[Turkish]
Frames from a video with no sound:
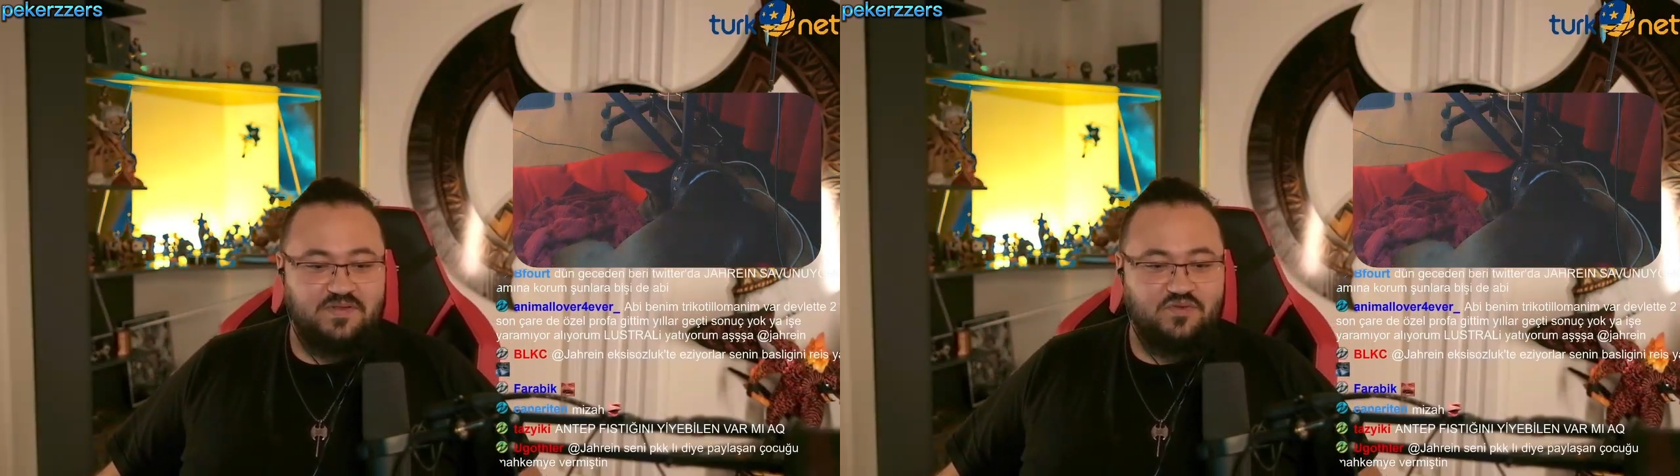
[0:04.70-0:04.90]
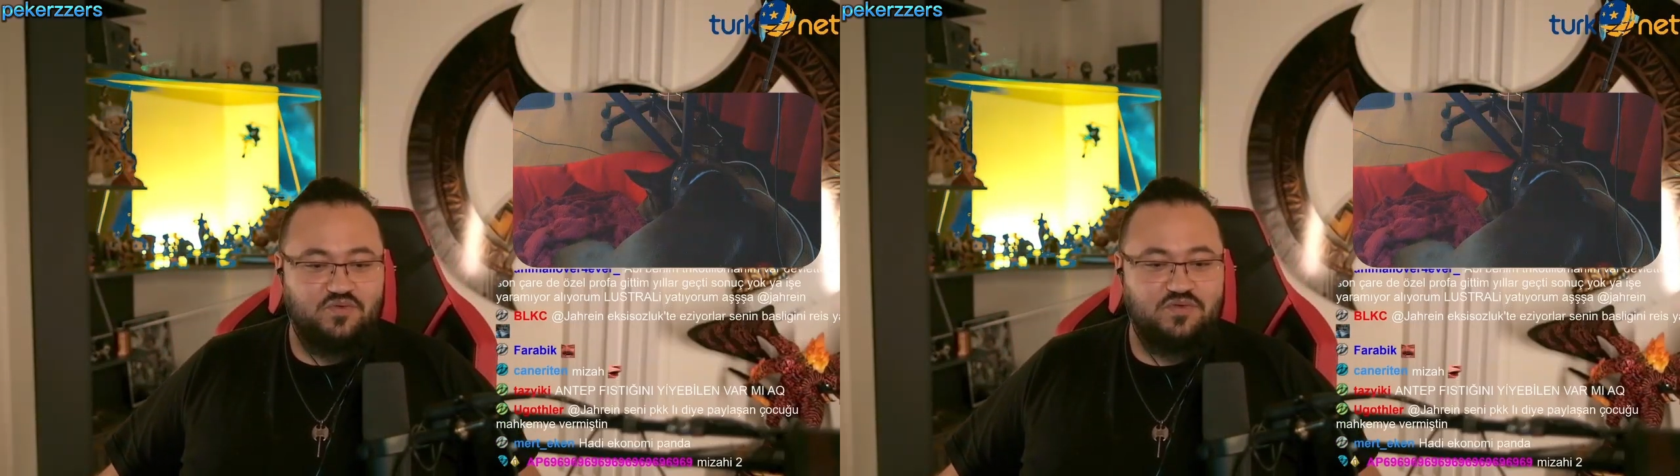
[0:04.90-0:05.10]

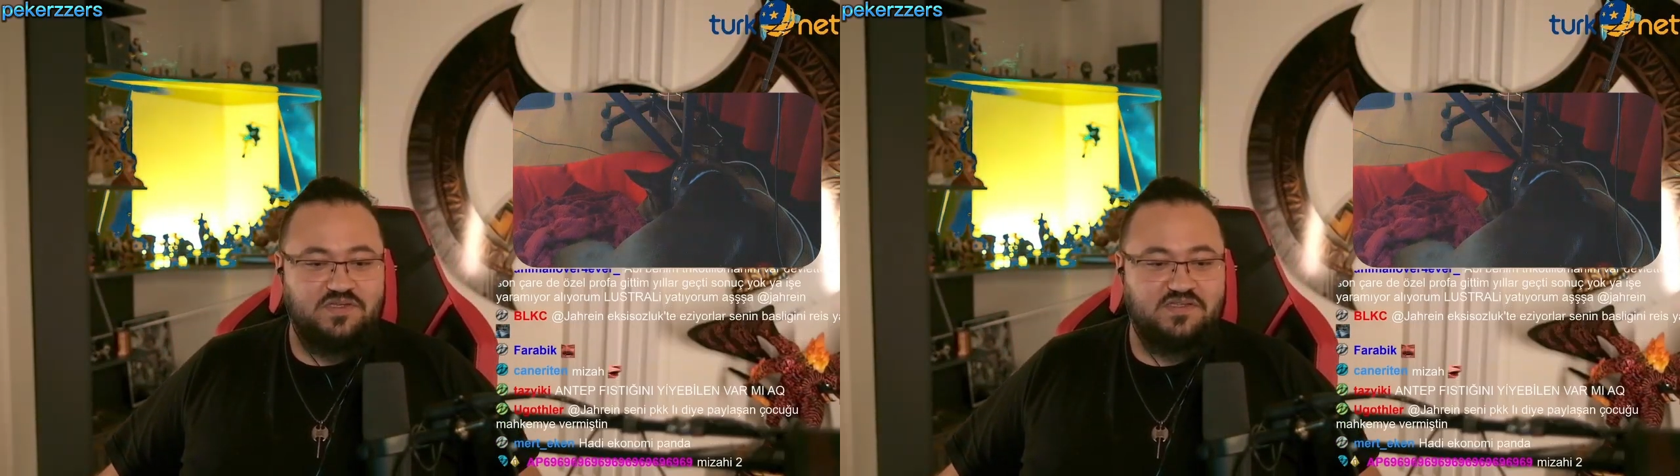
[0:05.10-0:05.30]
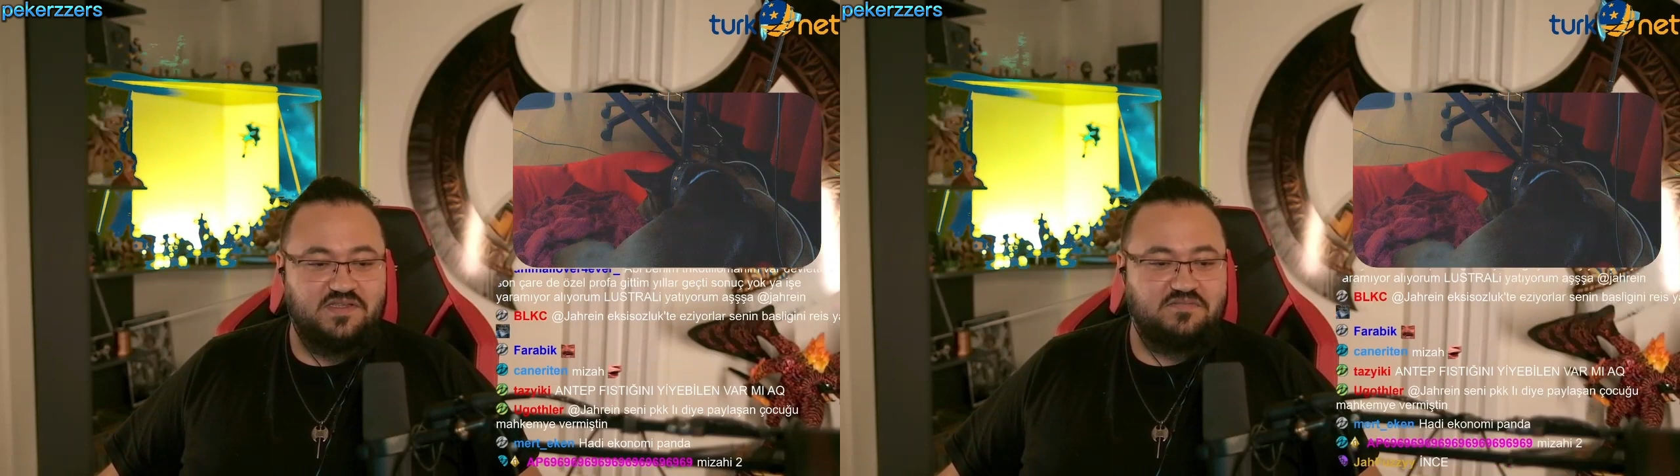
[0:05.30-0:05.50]
Dün
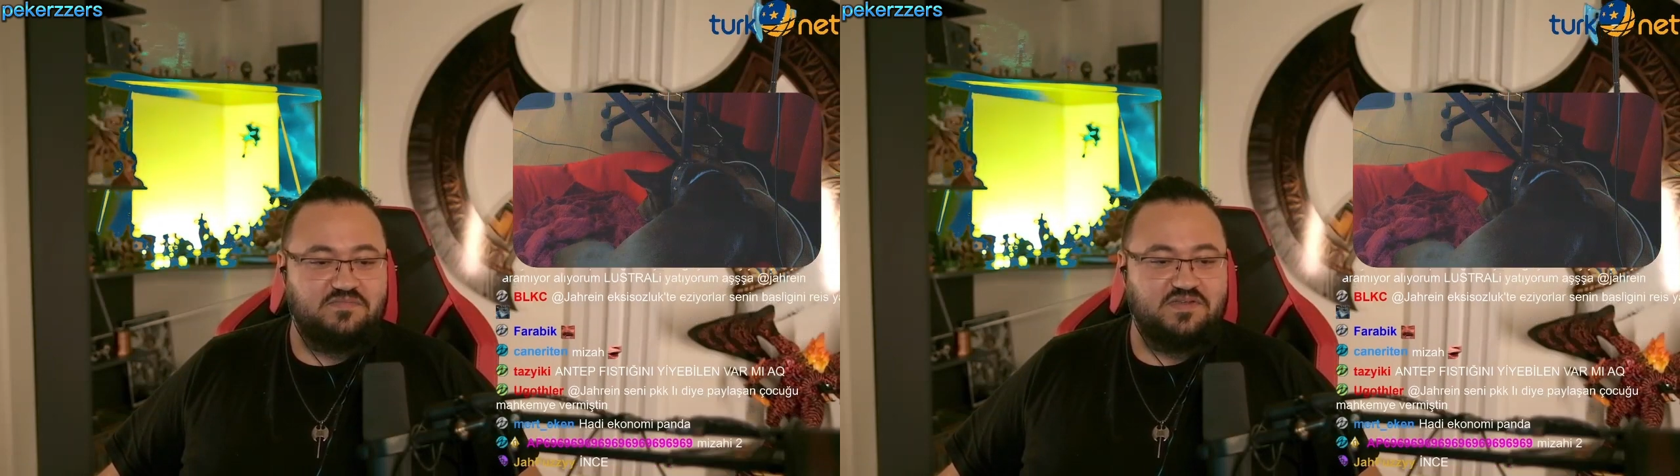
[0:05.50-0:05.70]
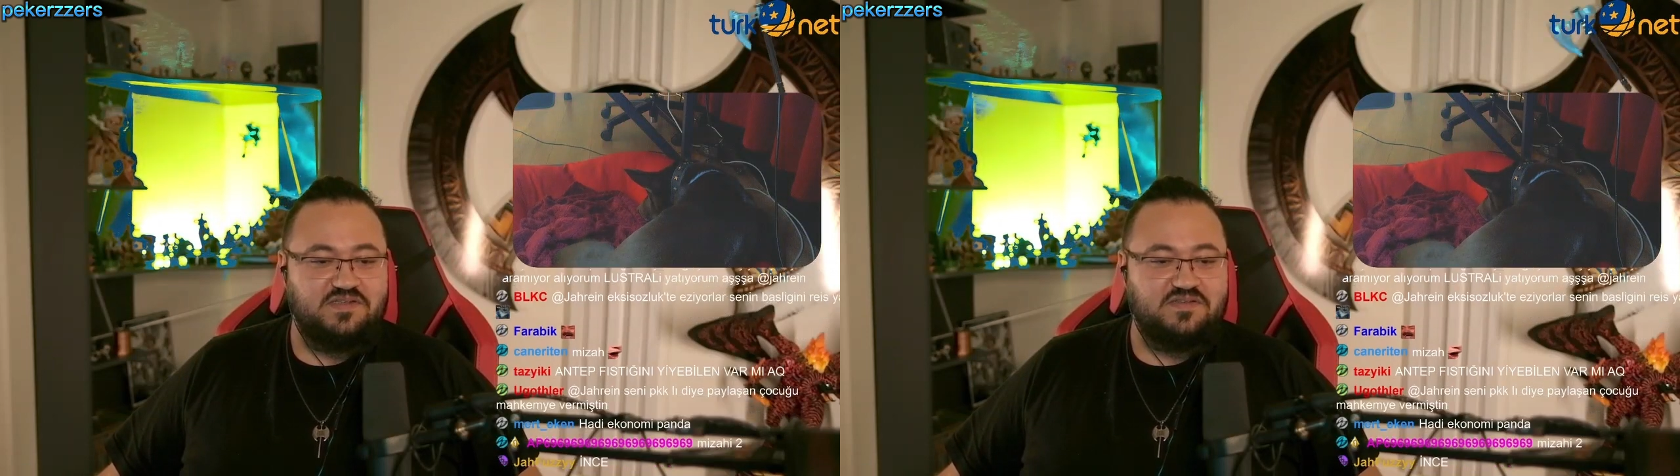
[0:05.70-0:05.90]
geceden
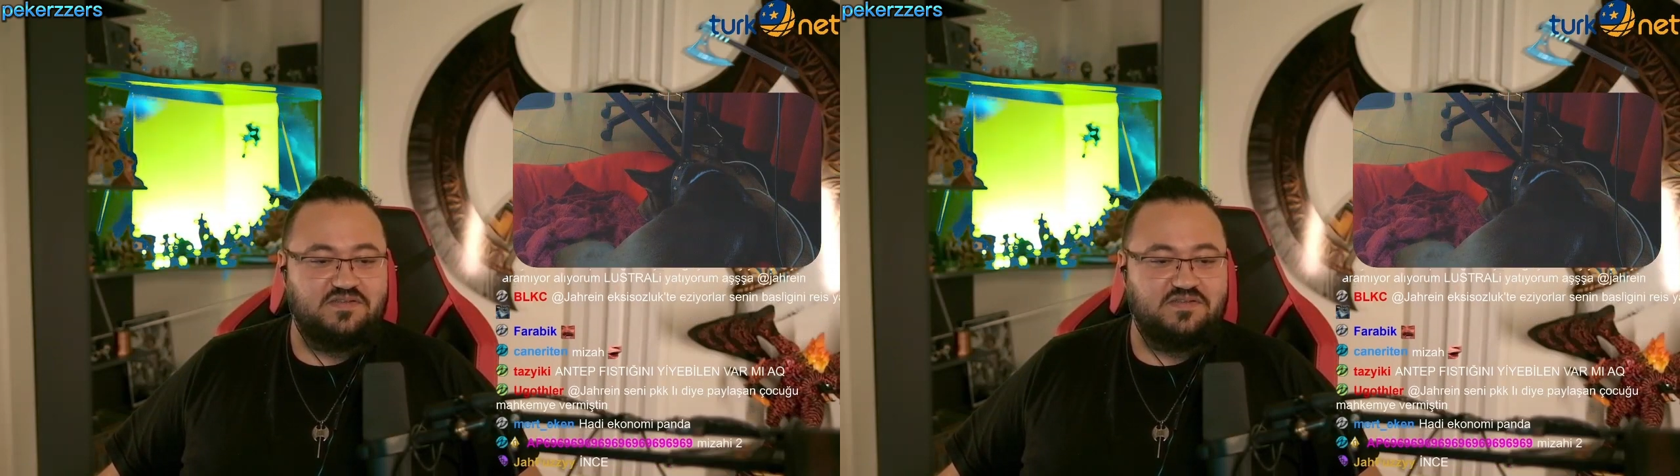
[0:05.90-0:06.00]
biri